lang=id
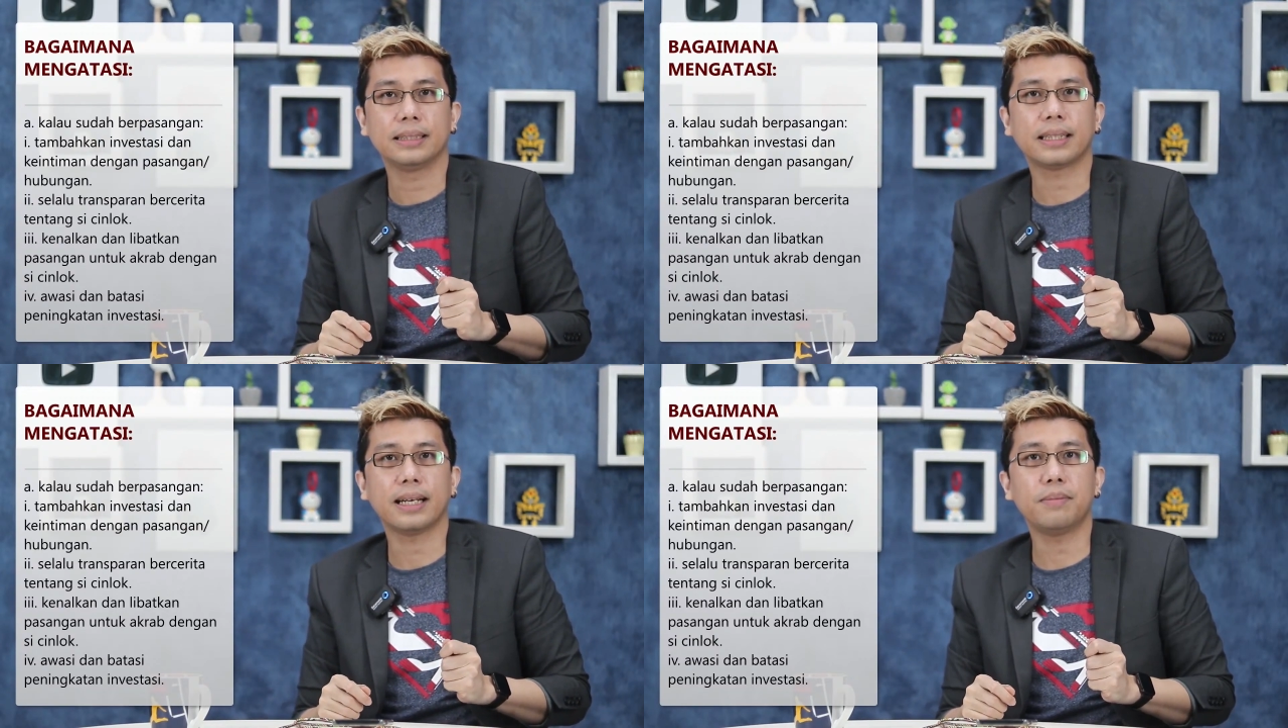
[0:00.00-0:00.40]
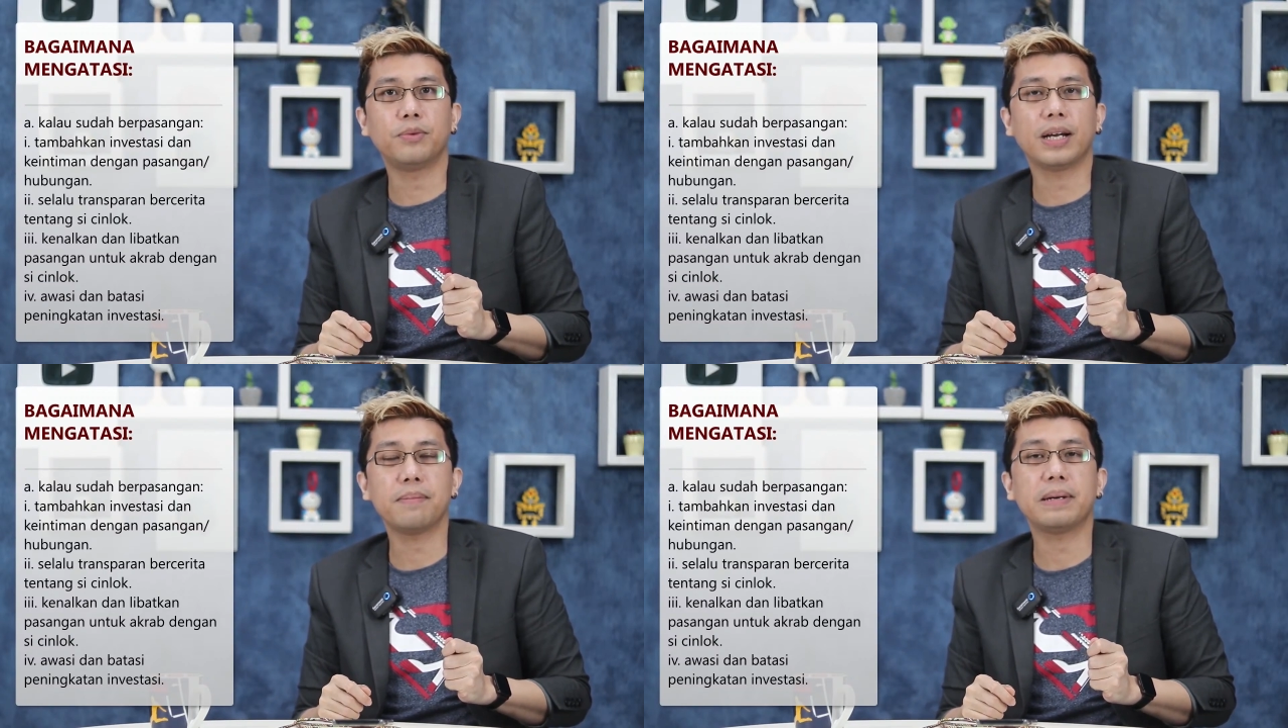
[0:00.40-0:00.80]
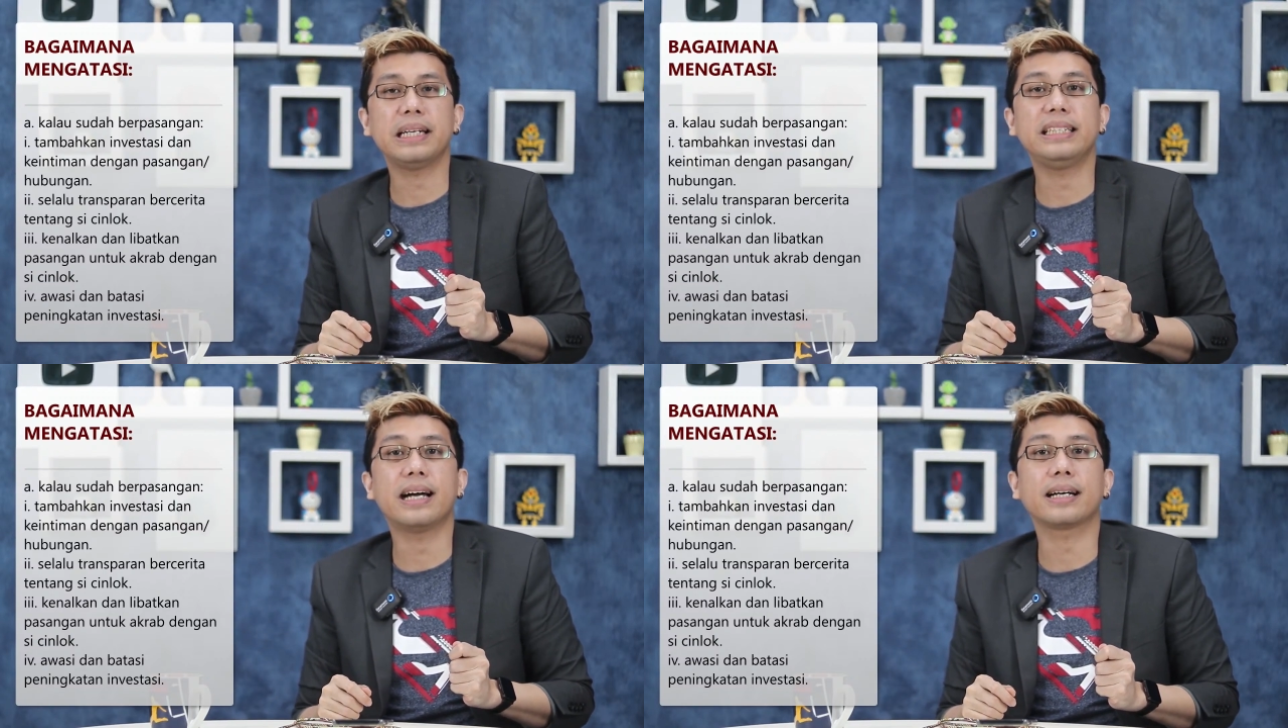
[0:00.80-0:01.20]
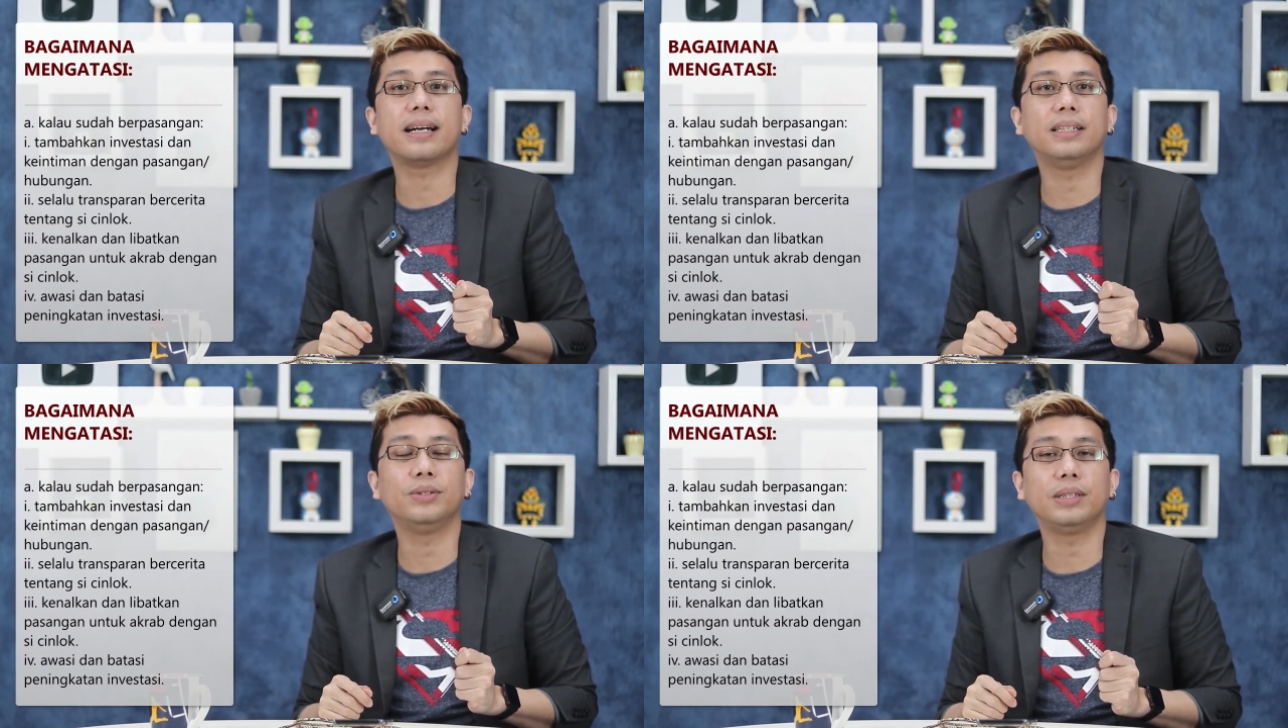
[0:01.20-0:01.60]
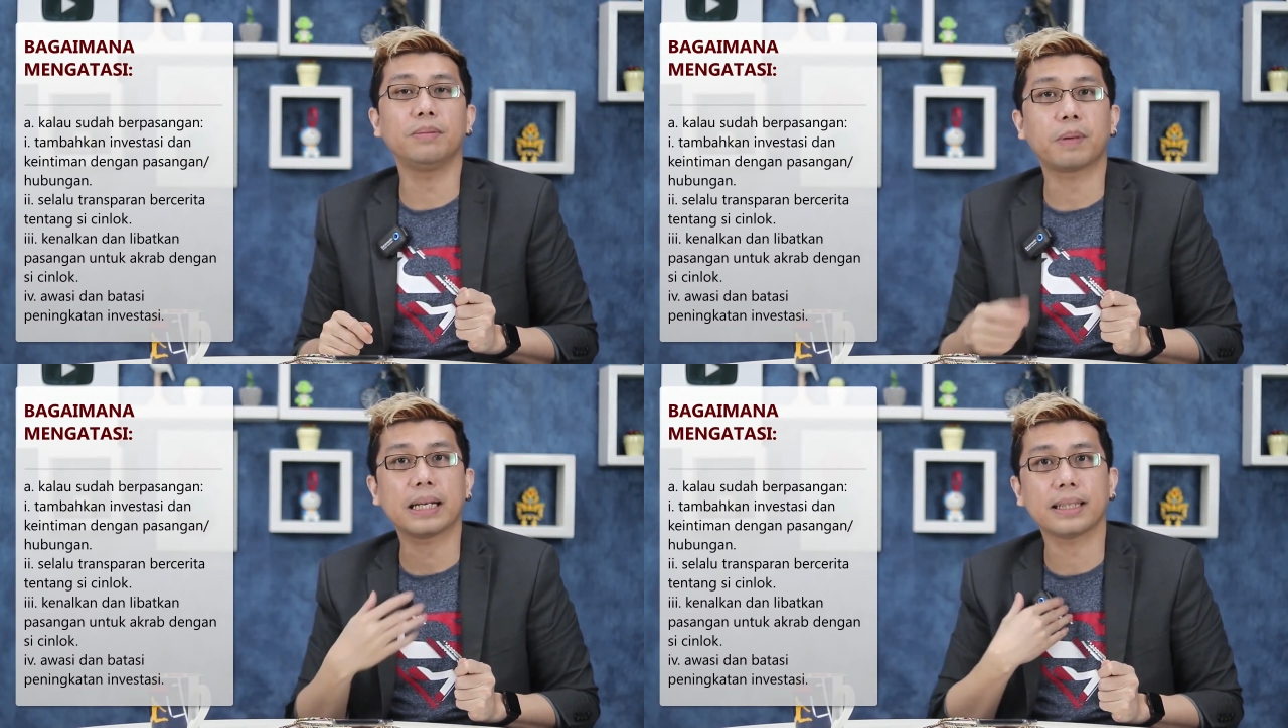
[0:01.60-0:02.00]
saya mulai
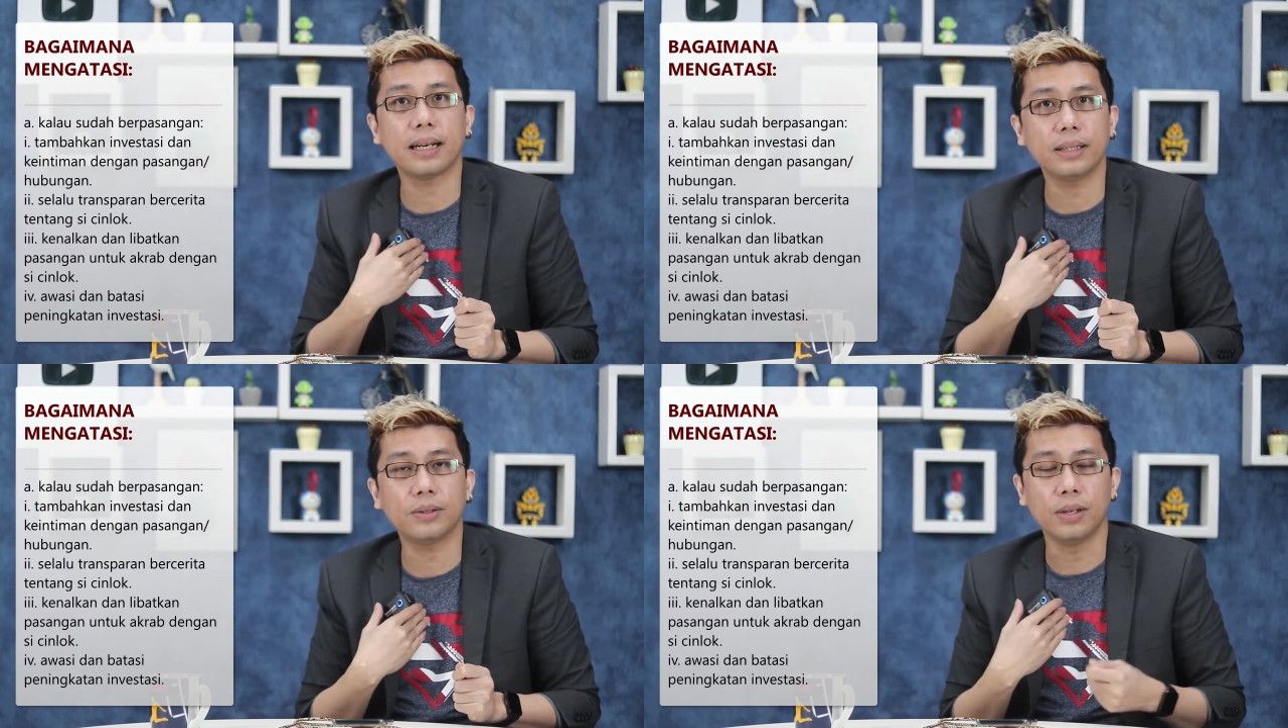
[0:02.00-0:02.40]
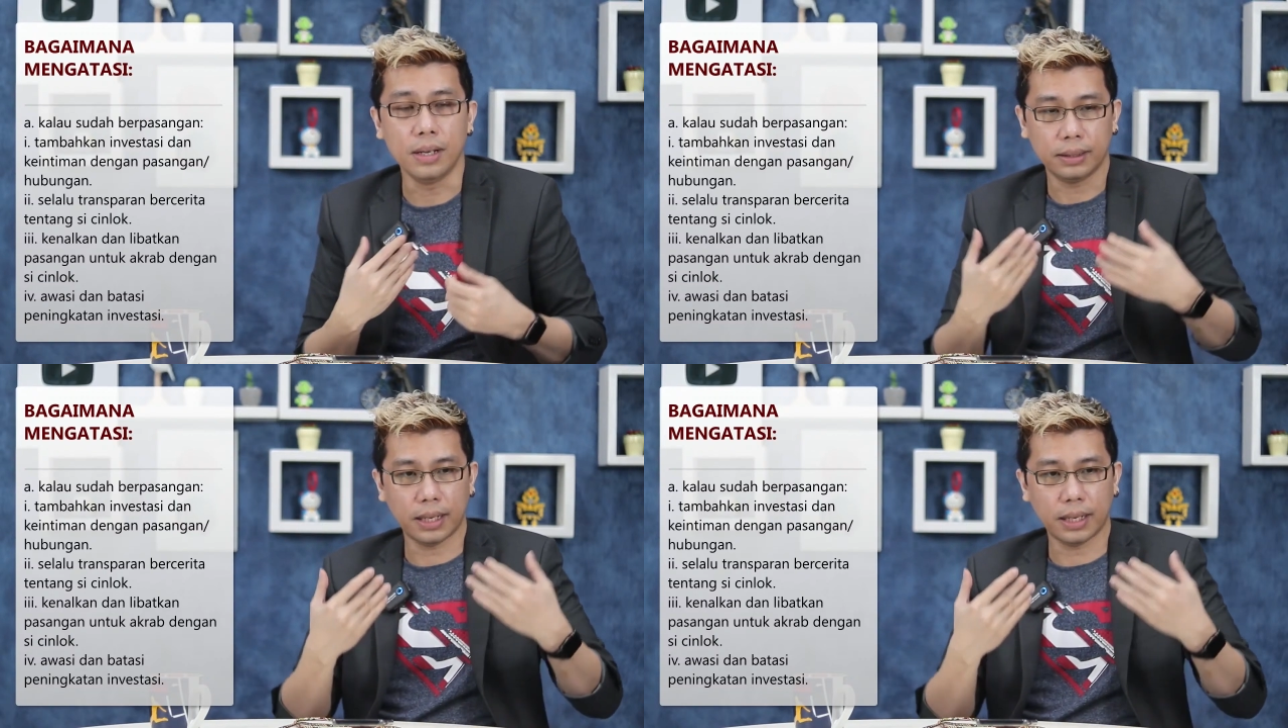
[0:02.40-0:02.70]
menindaklanjuti perasaan itu